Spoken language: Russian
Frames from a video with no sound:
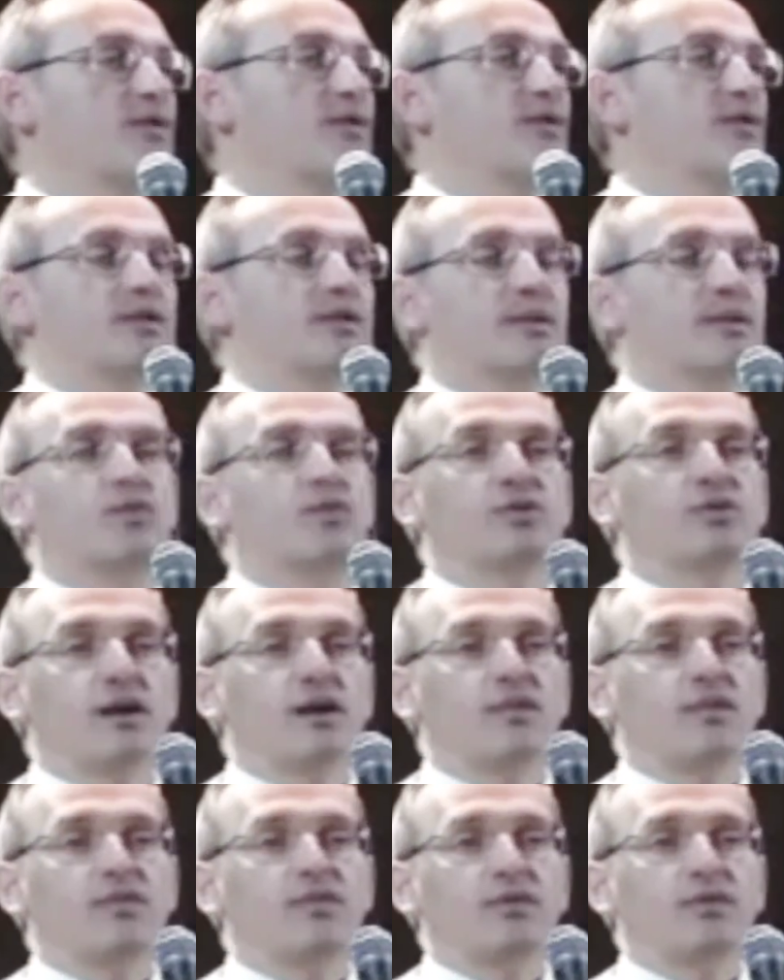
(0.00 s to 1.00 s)
у них все само
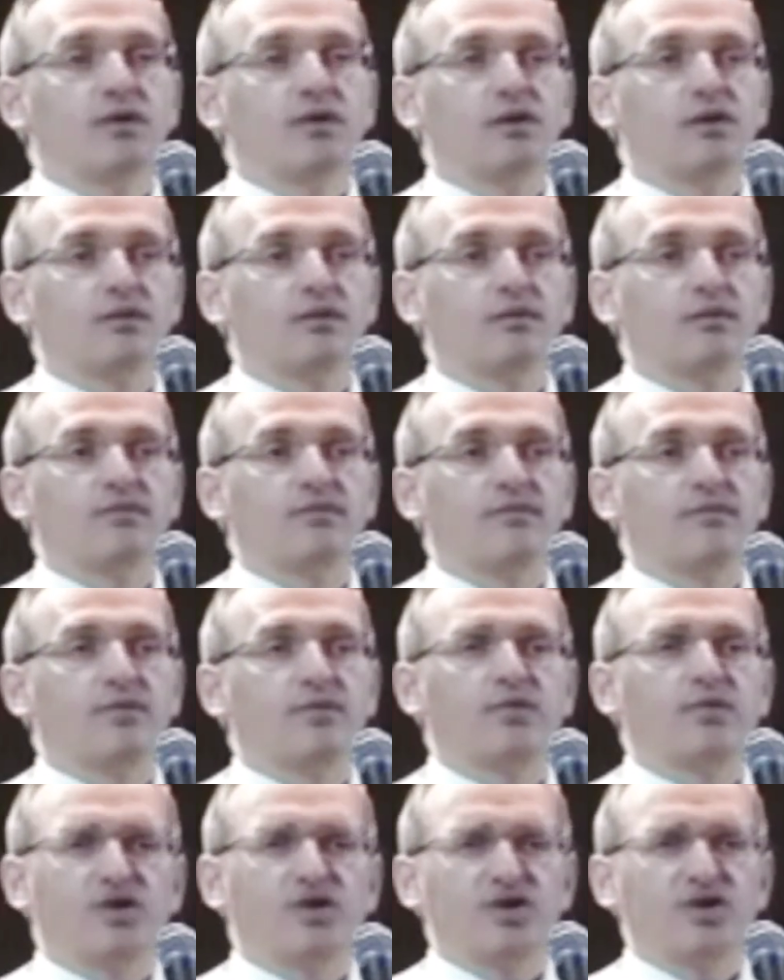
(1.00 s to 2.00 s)
заработало.
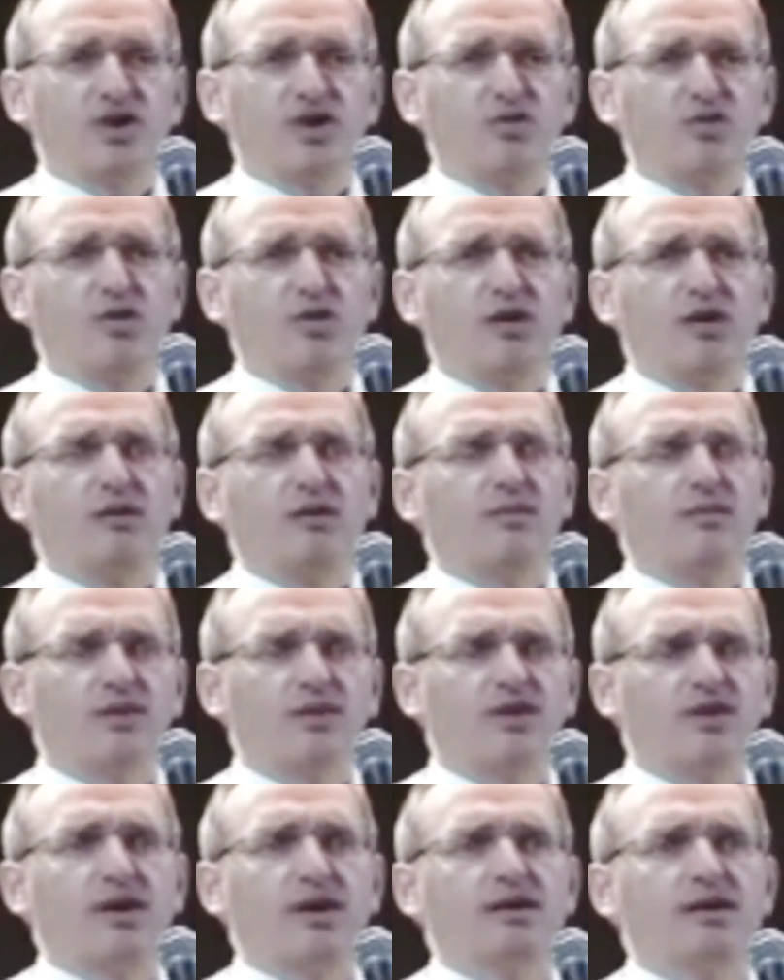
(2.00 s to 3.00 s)
Очень трудно, это
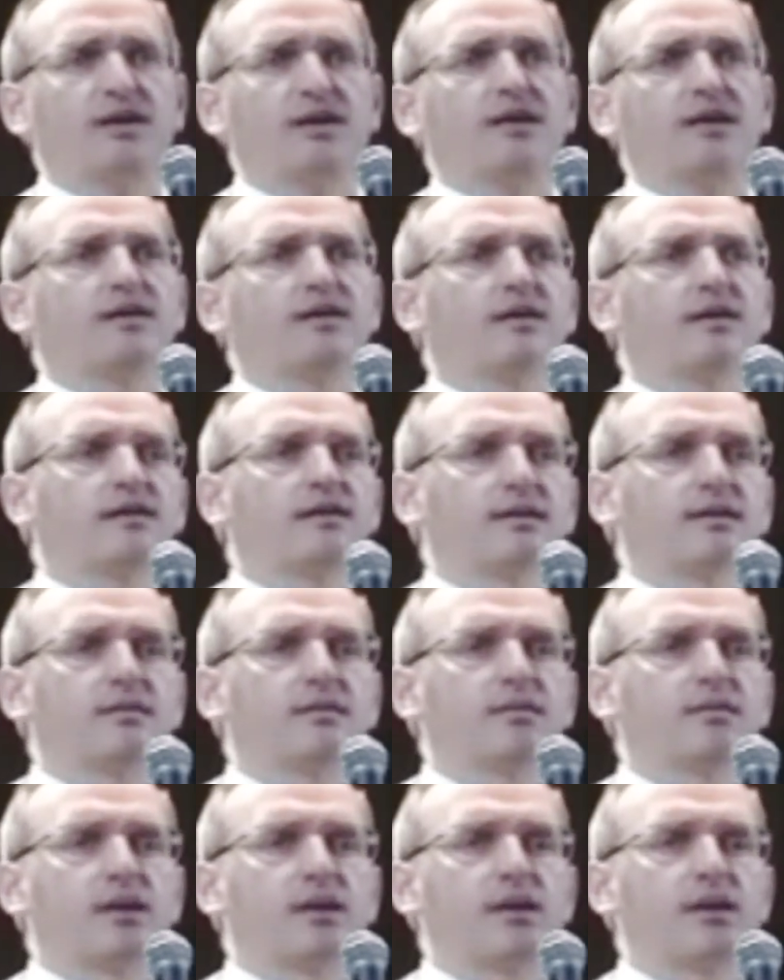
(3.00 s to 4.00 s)
большая аскеза на
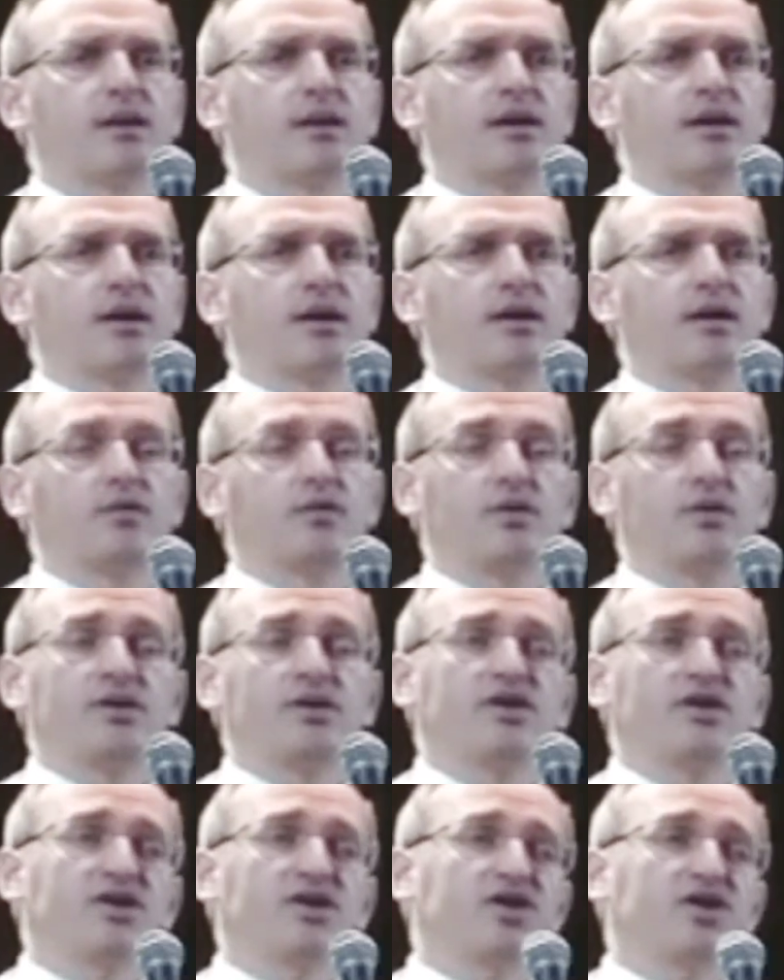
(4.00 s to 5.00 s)
самом деле. Но
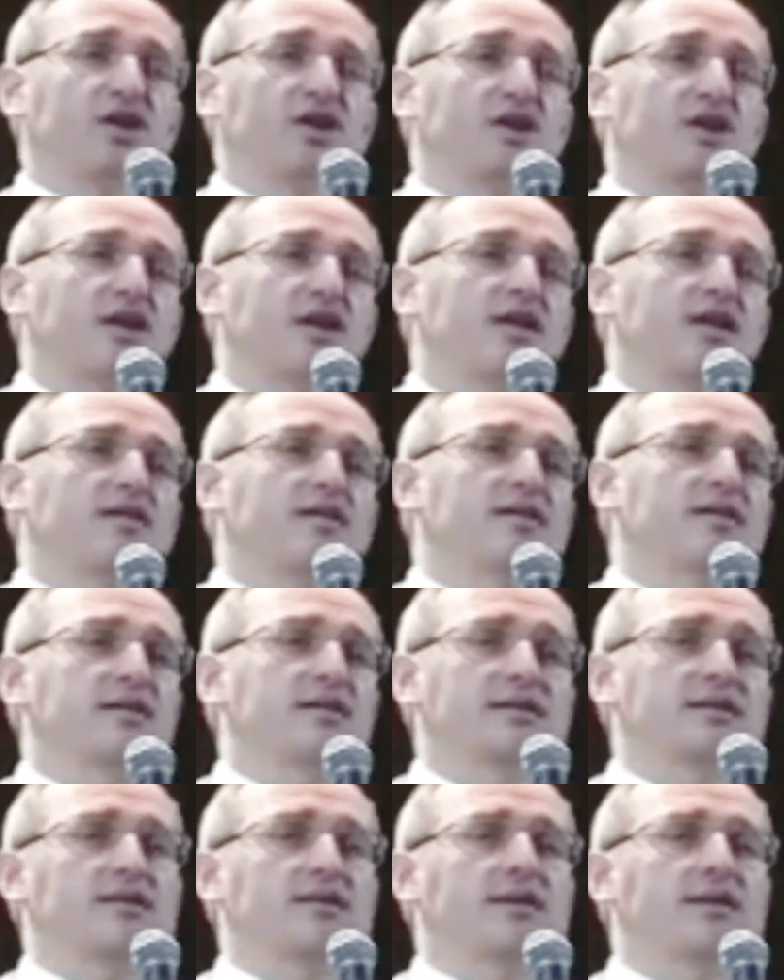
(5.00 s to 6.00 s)
для женщины это
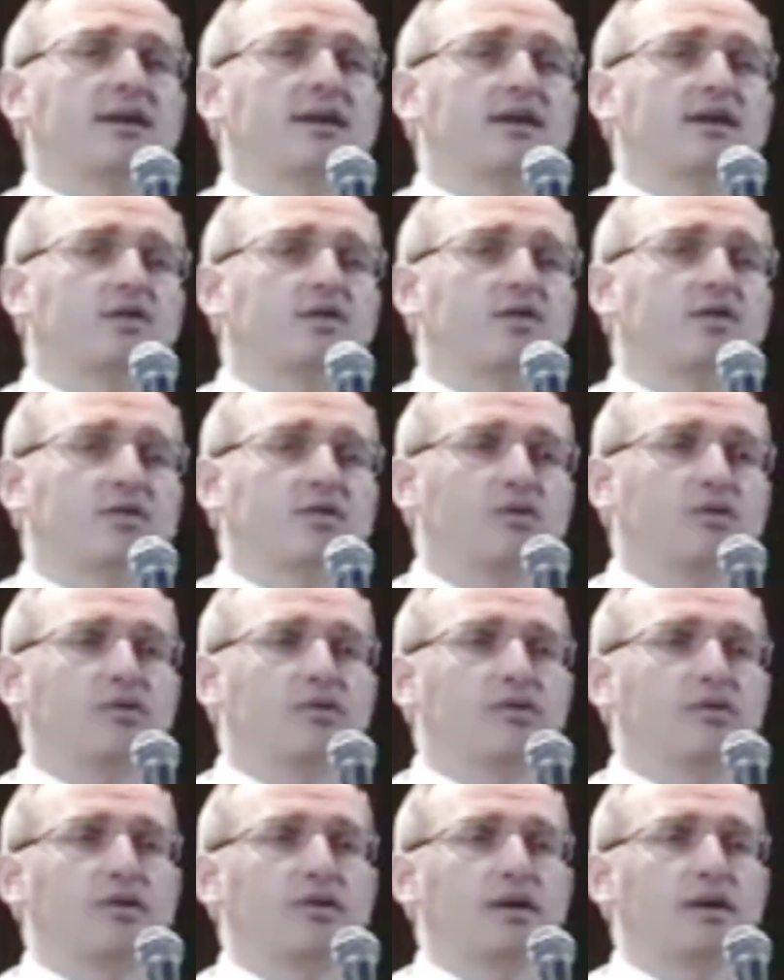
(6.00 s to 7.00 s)
естественно и легко.
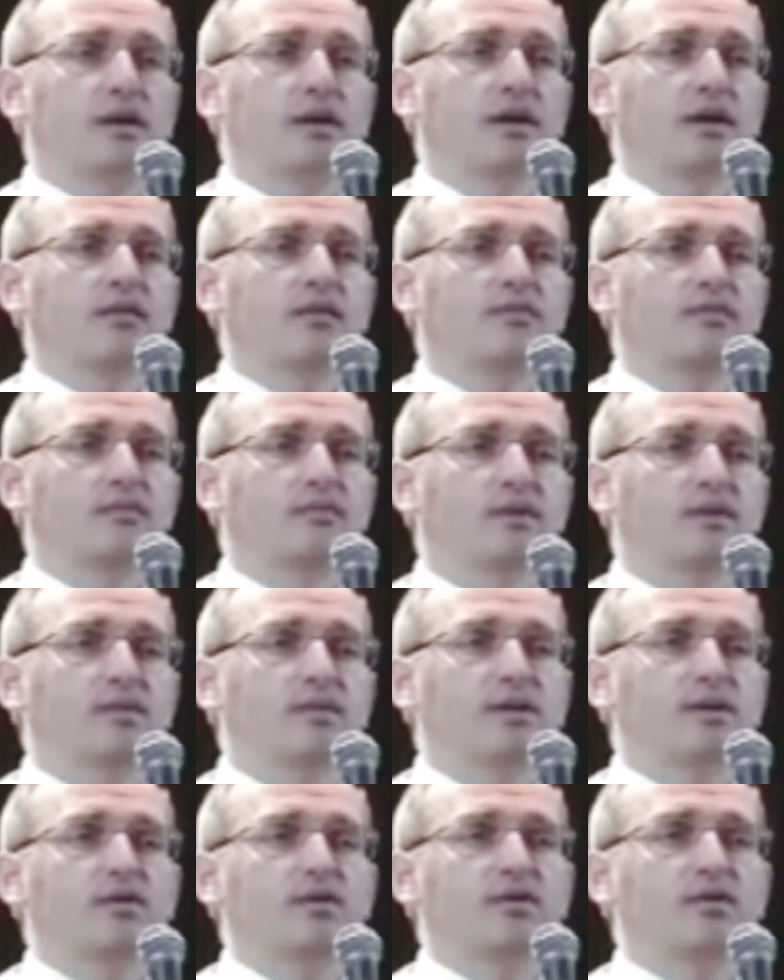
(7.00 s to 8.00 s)
Она
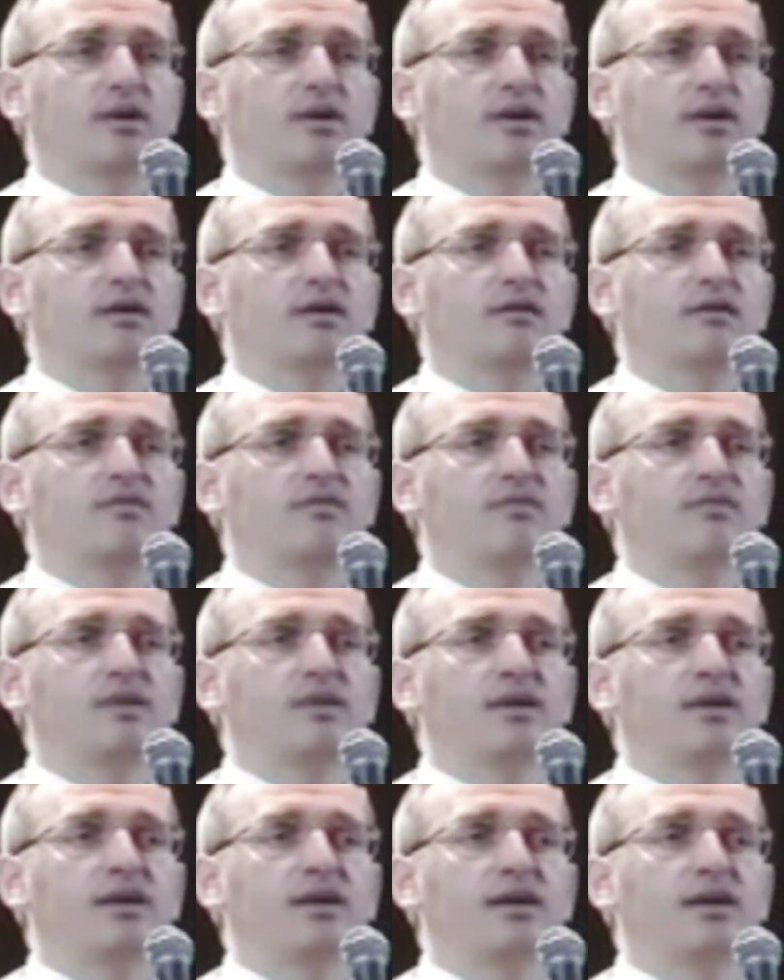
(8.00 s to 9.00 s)
сама соткана из
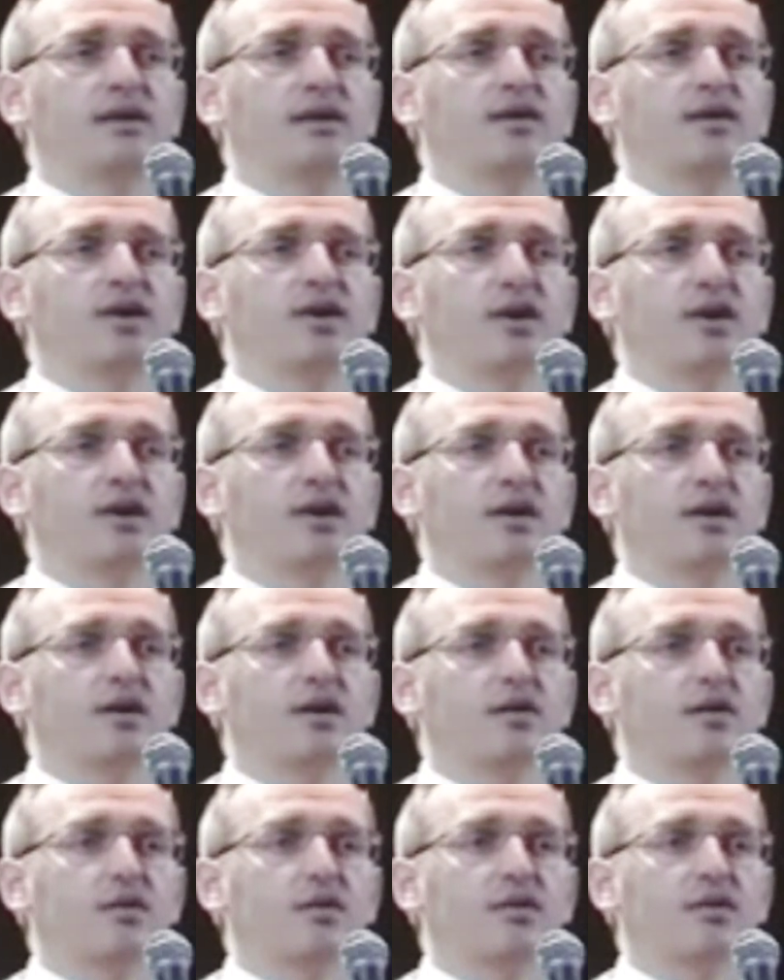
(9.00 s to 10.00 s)
любви, и такие отношения
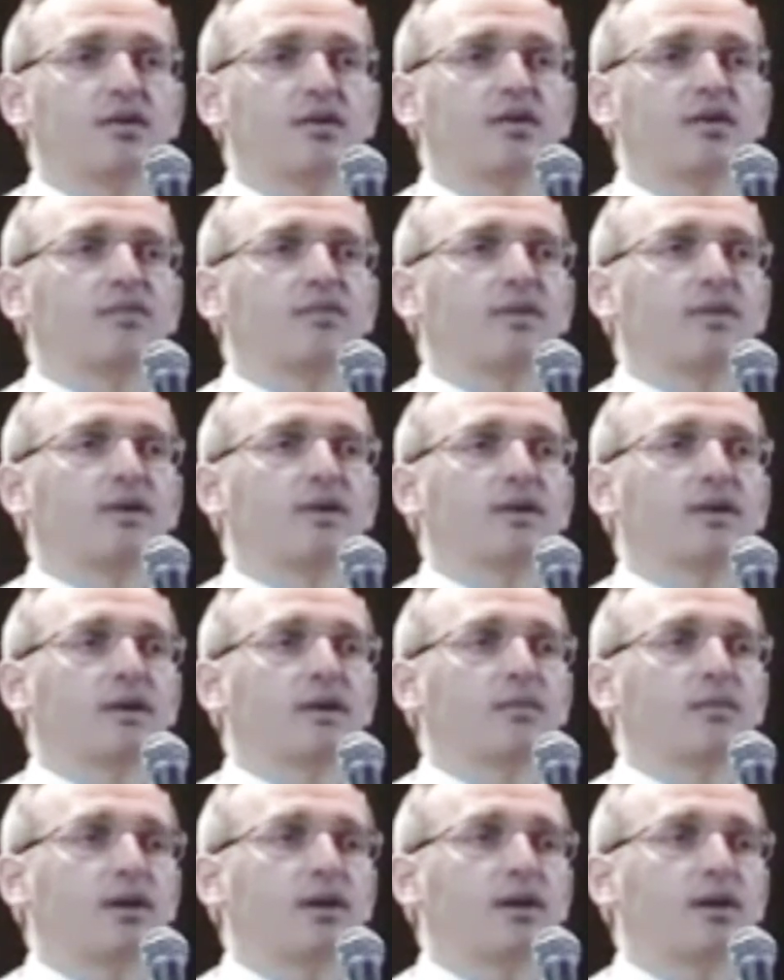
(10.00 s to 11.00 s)
для нее вполне
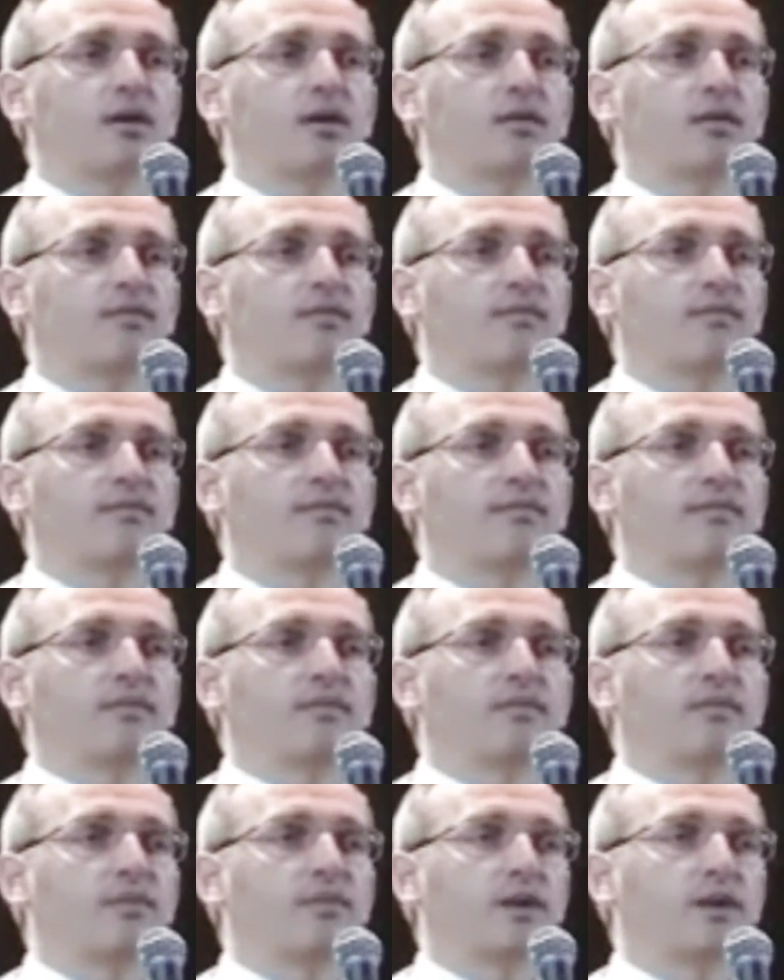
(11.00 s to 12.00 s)
нормальны.
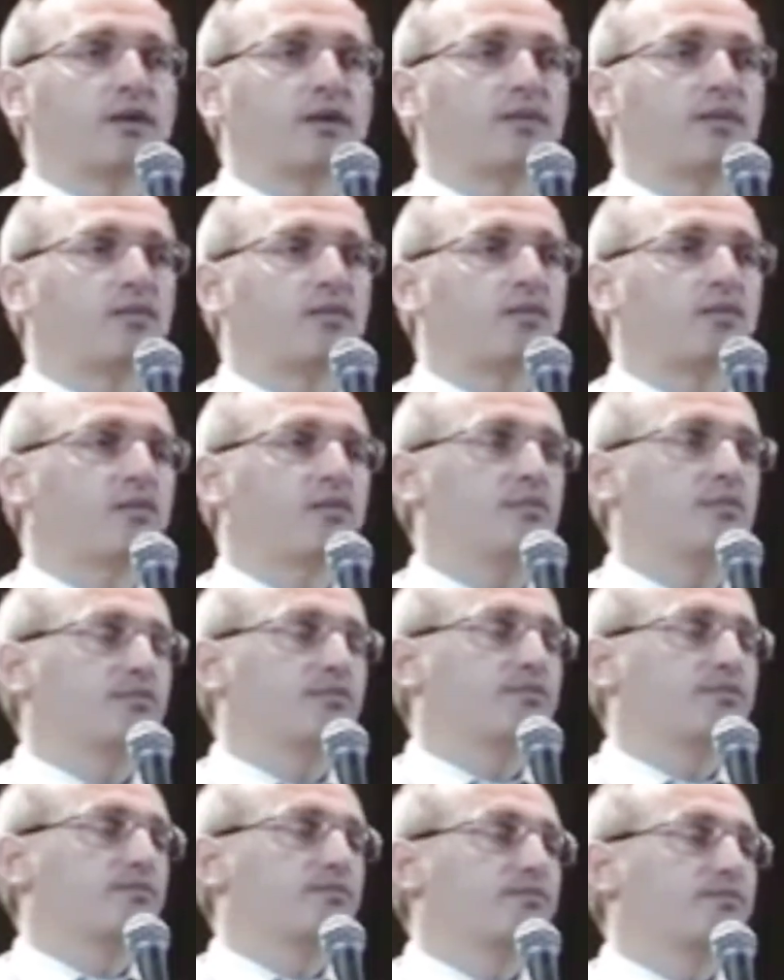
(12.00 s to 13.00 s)
Поэтому